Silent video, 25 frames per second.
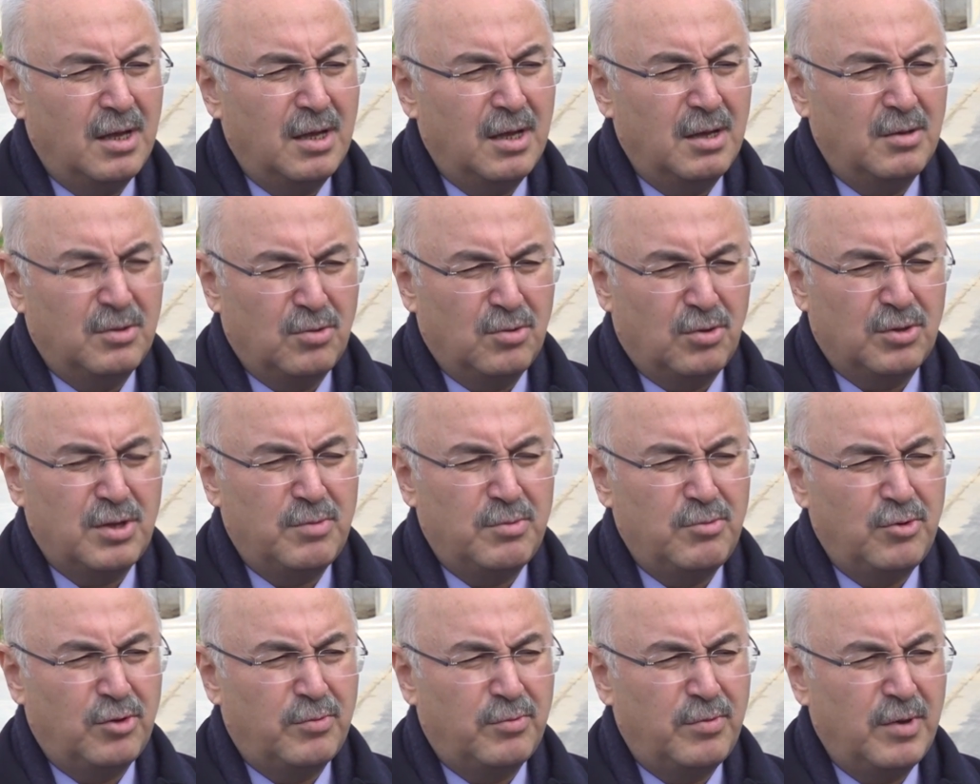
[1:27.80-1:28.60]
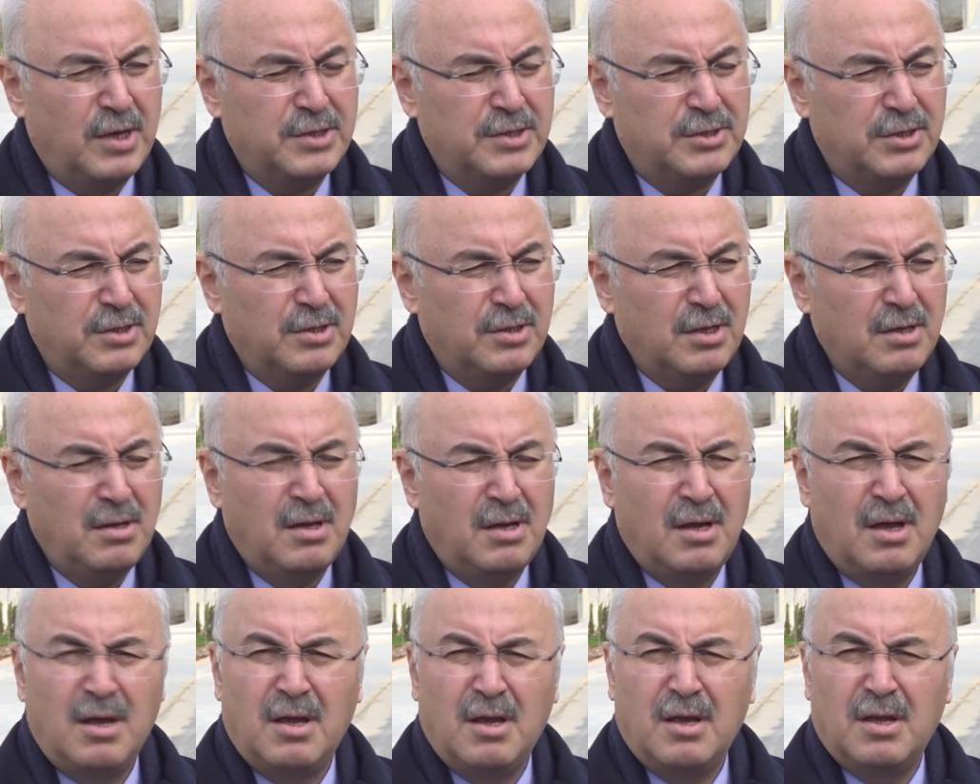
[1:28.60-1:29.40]
E, o da büyük bir acıydı.
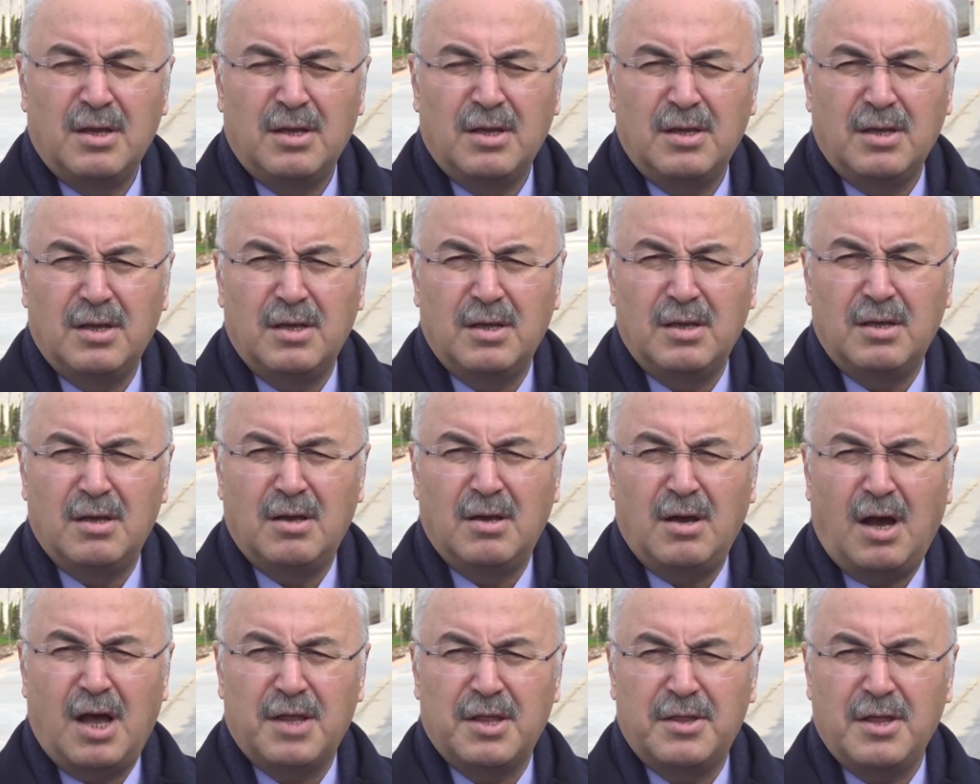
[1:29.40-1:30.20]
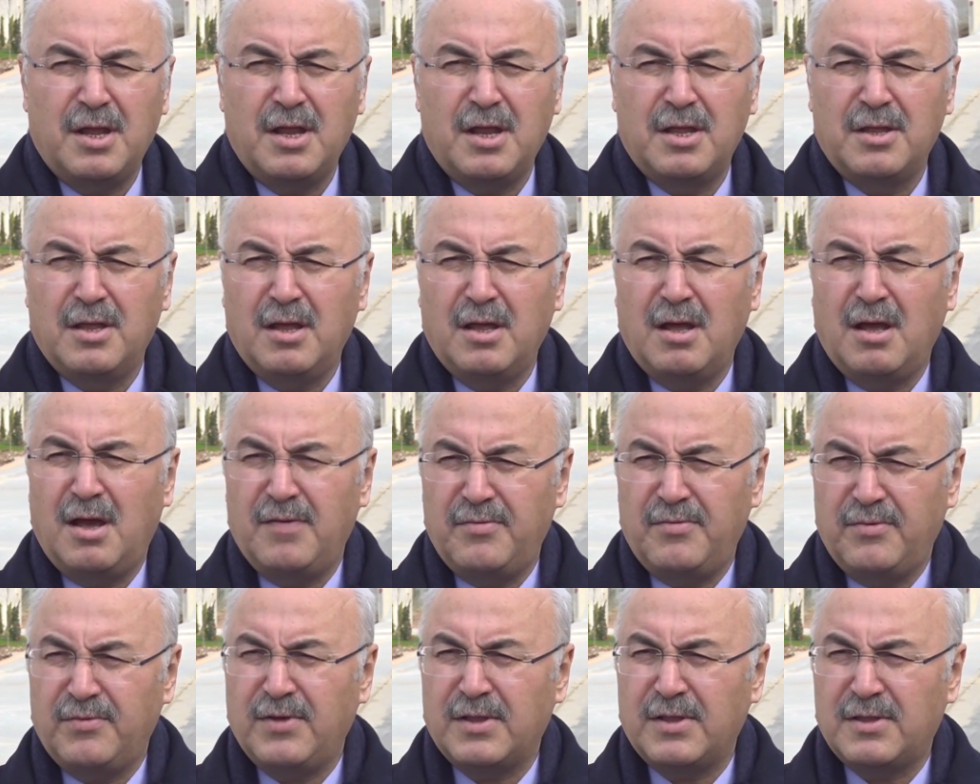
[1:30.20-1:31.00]
E, Adana'da
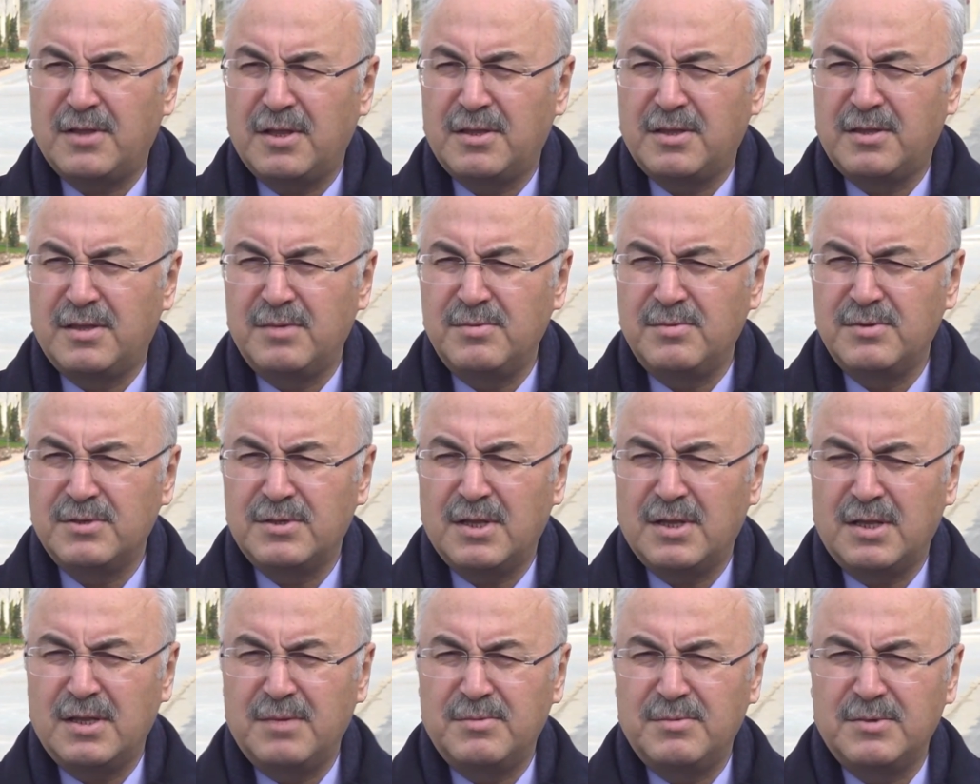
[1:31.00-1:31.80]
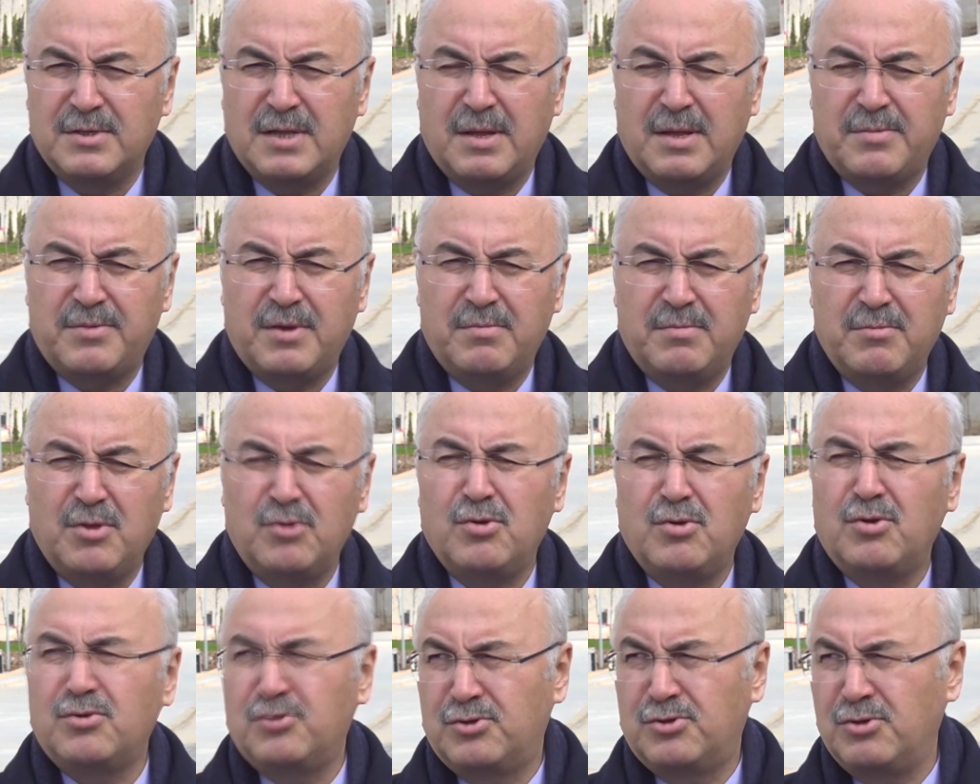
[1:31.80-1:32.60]
hafif atlattığımız dediğimiz depremde
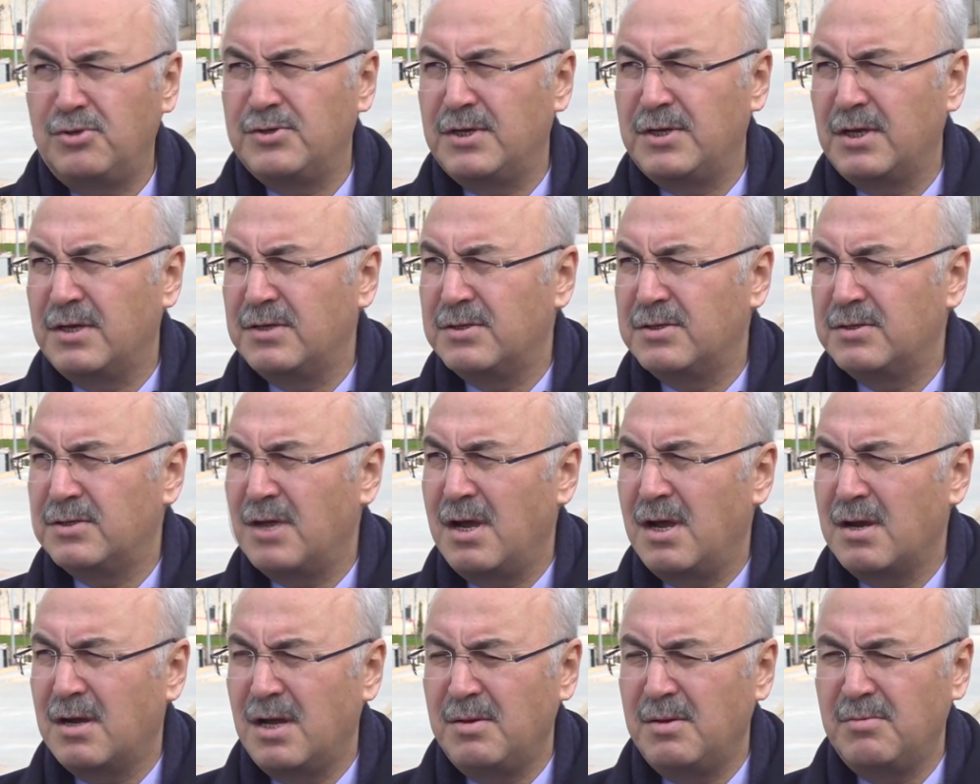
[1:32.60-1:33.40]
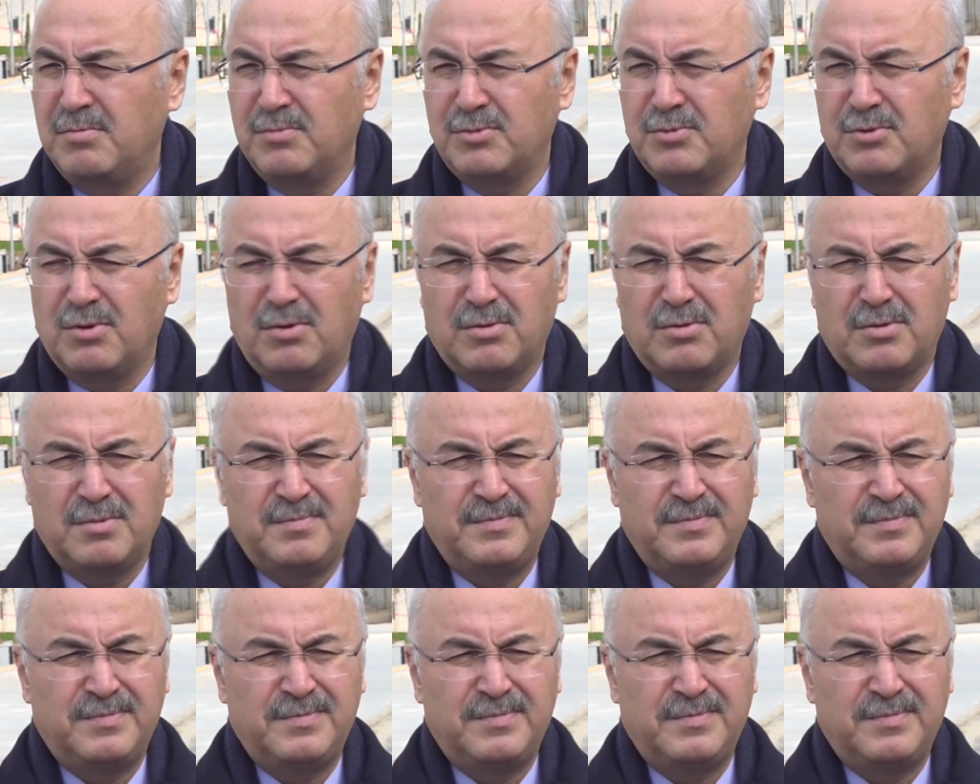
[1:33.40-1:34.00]
418 can kaybımız oldu.